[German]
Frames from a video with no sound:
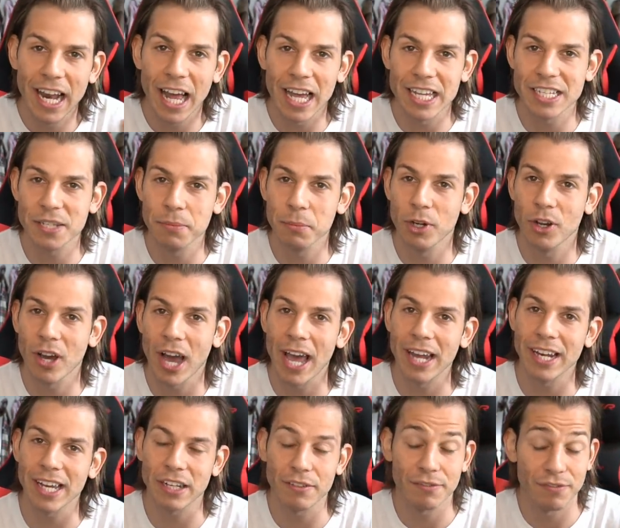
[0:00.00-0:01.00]
lasse ich mir noch
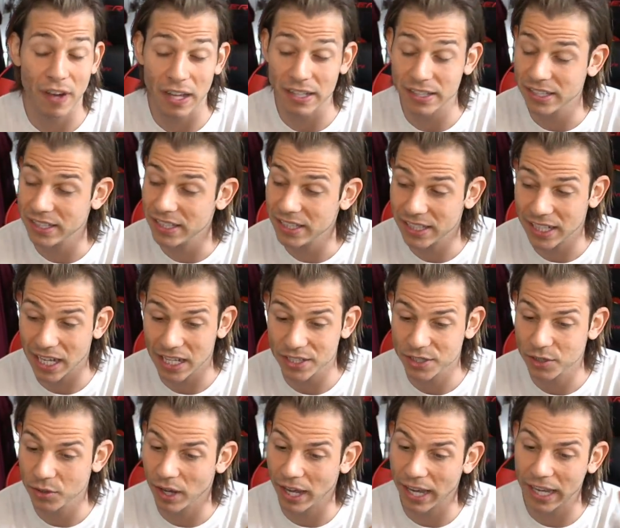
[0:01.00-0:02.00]
einreden, fand ich nicht
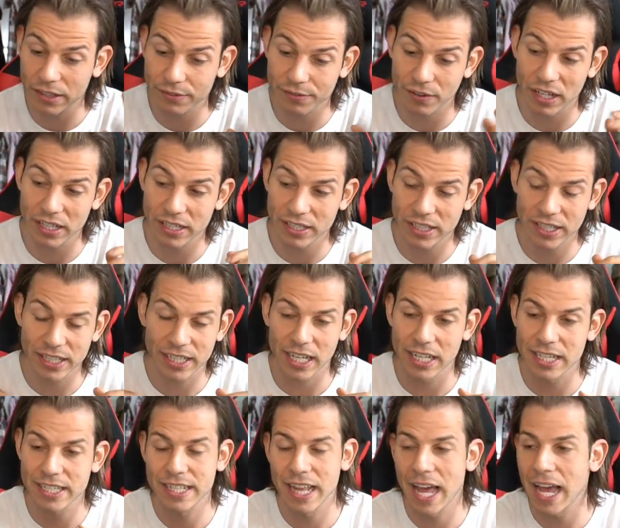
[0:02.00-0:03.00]
ganz korrekt, fand ich nicht
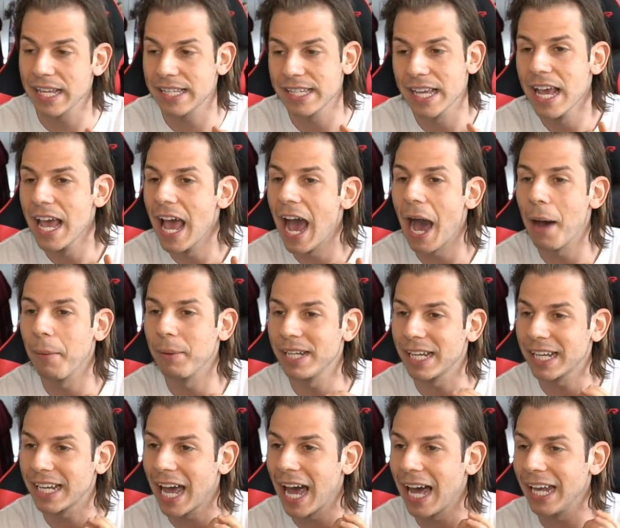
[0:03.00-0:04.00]
ganz nice, aber
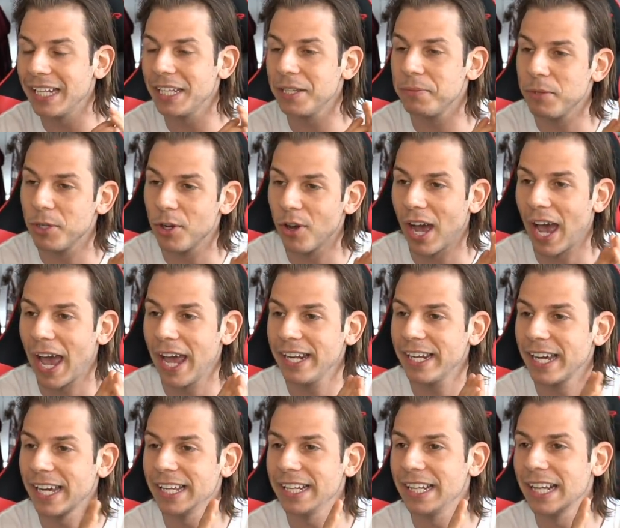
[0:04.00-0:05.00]
da kann ich mir noch
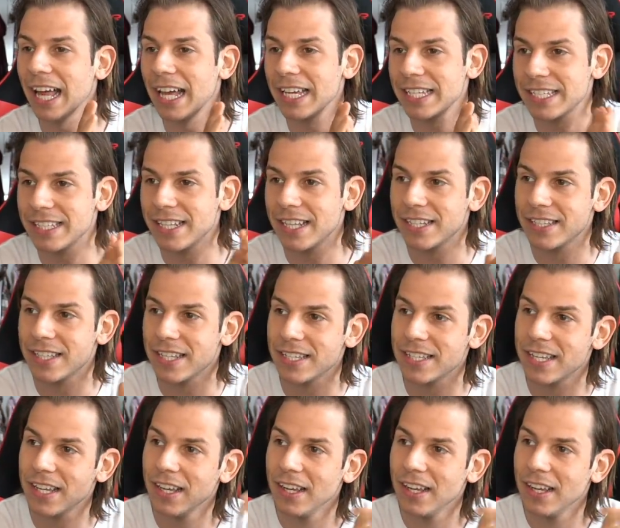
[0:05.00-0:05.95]
einreden lassen, dass das